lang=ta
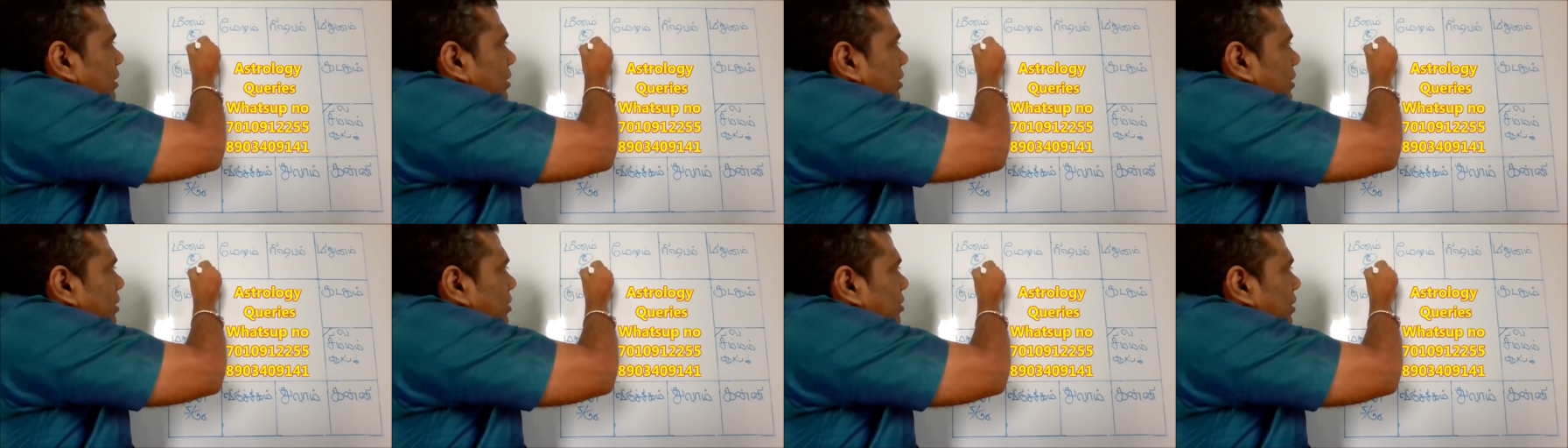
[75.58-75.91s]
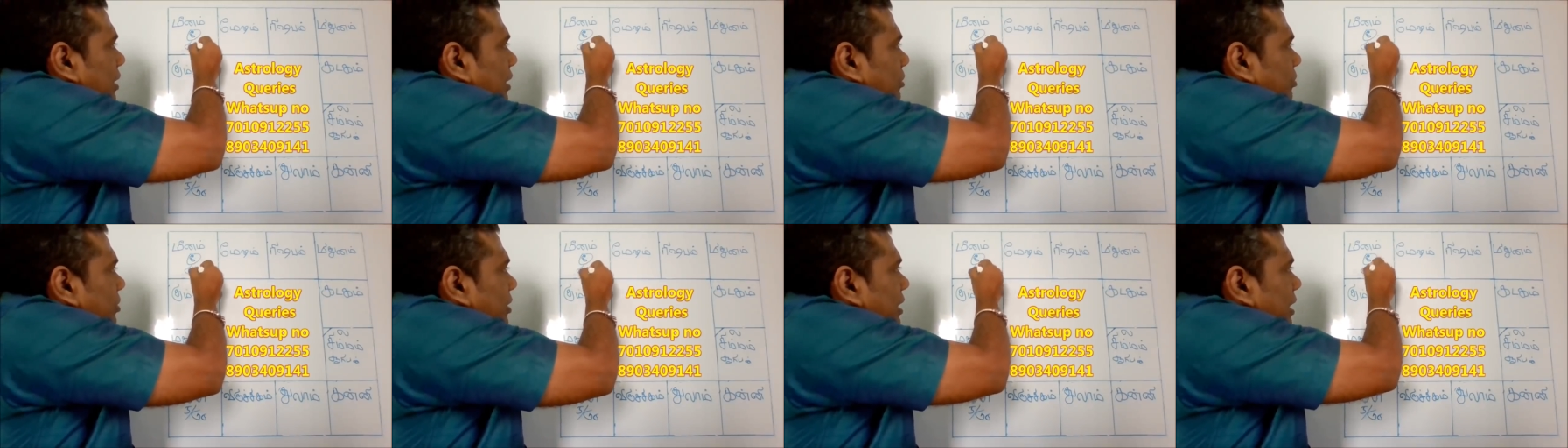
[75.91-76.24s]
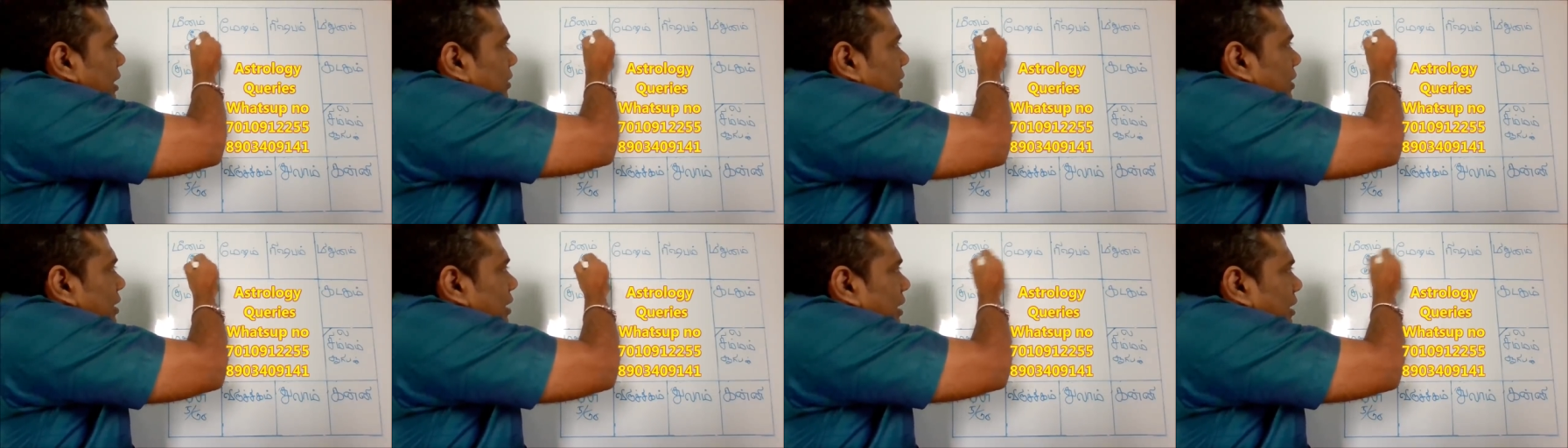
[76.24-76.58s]
இதுக்கும்
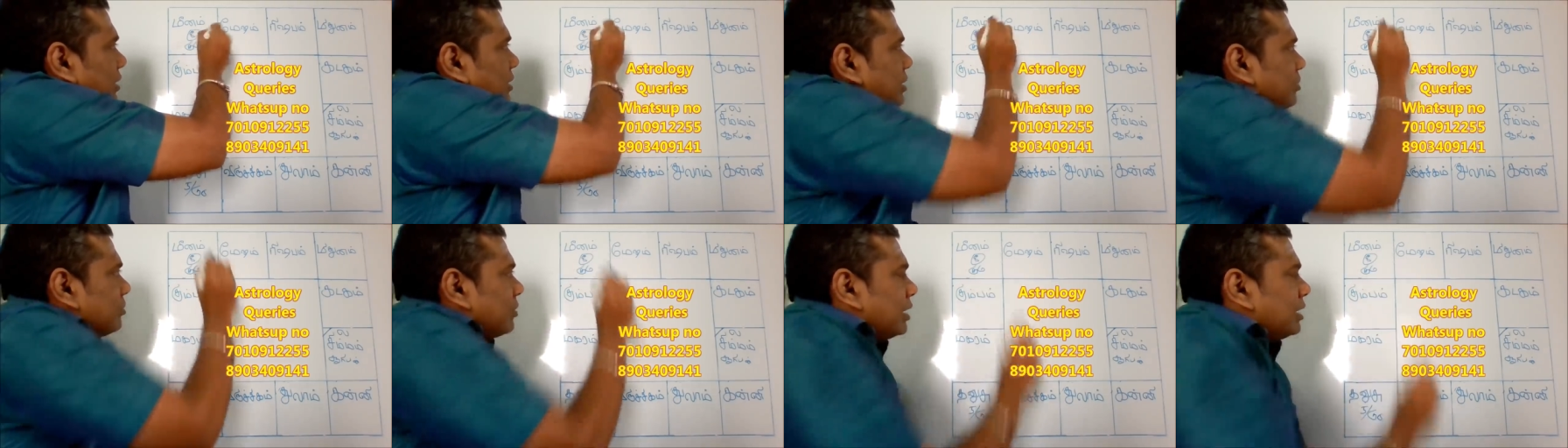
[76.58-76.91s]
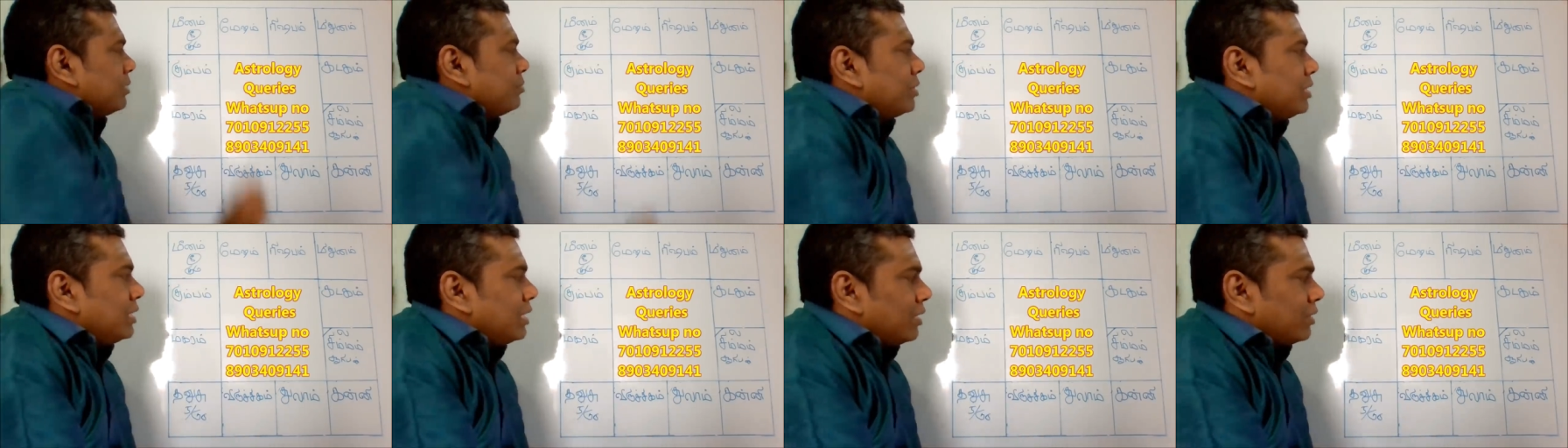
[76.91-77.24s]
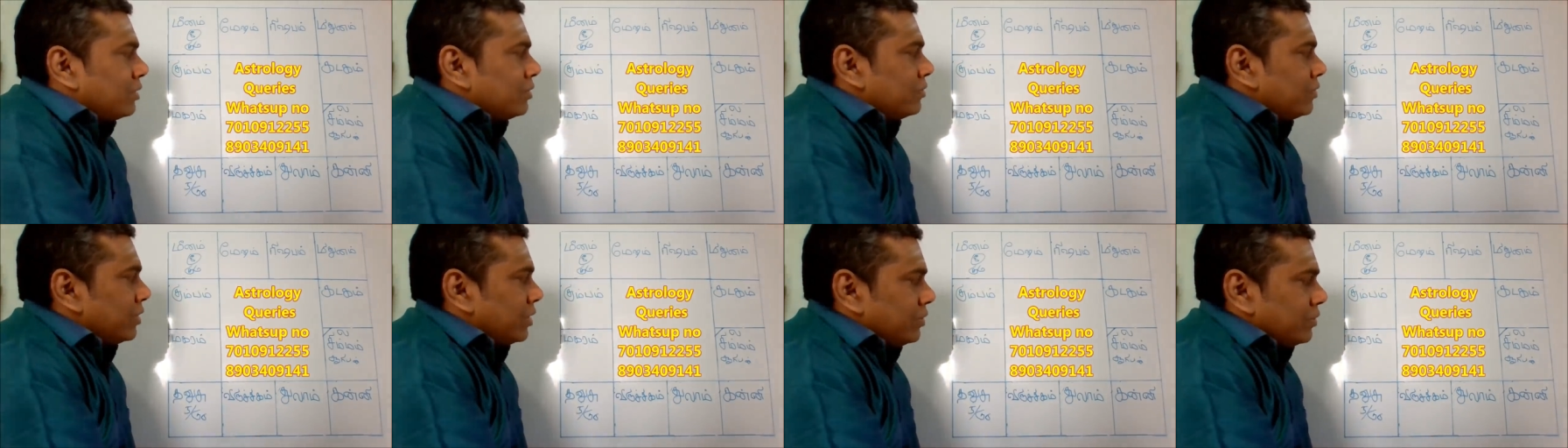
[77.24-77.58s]
அதிபதியாக வர்றார்
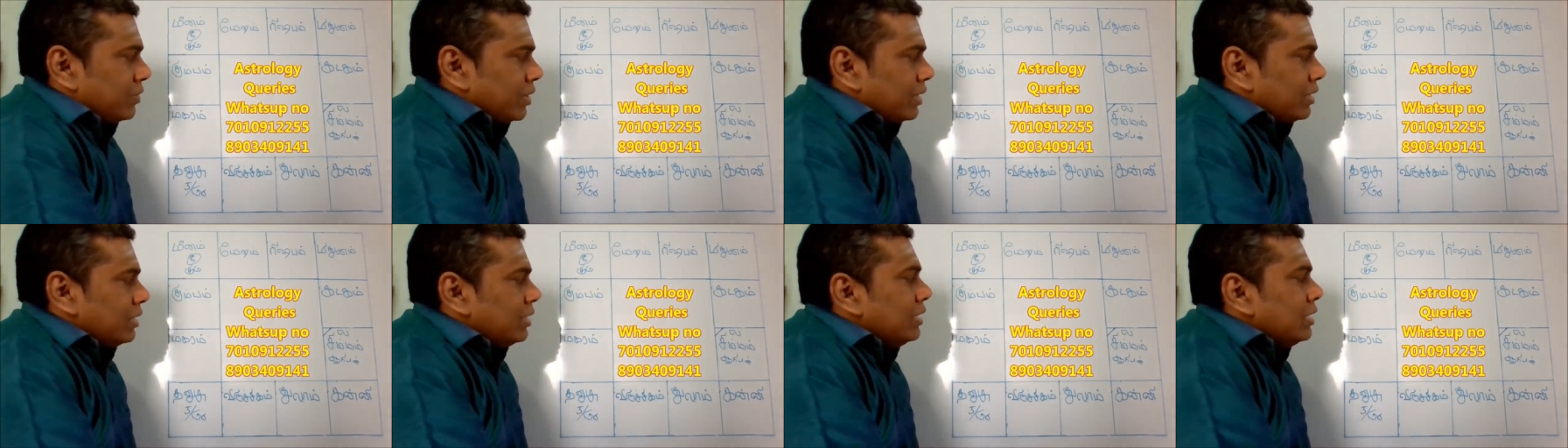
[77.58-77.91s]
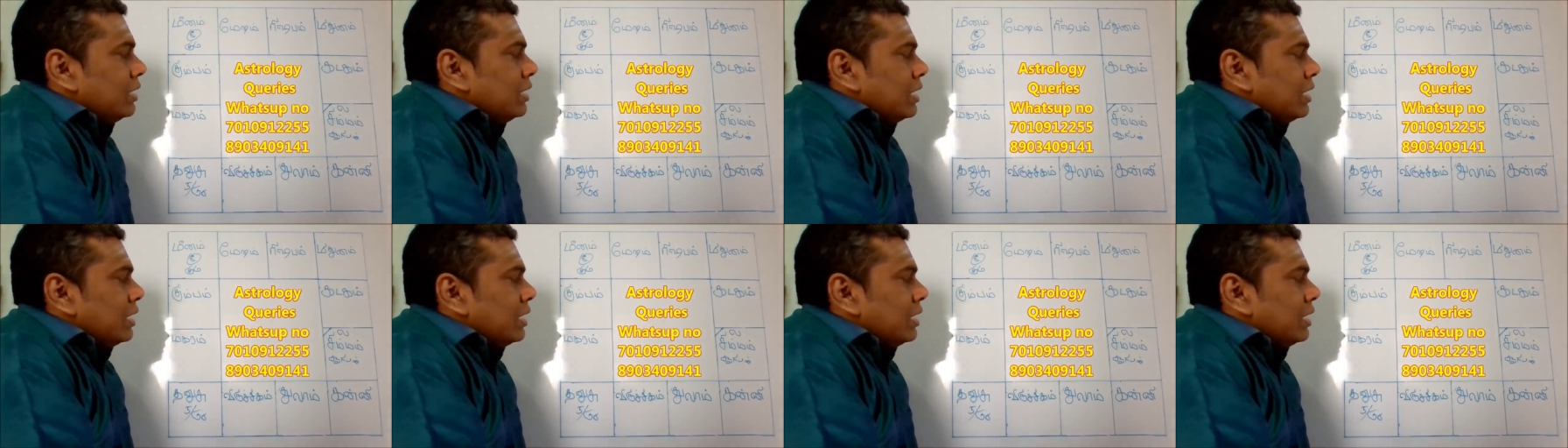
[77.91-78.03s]
அஷ்டமாதிபதியாகவும் வருவார்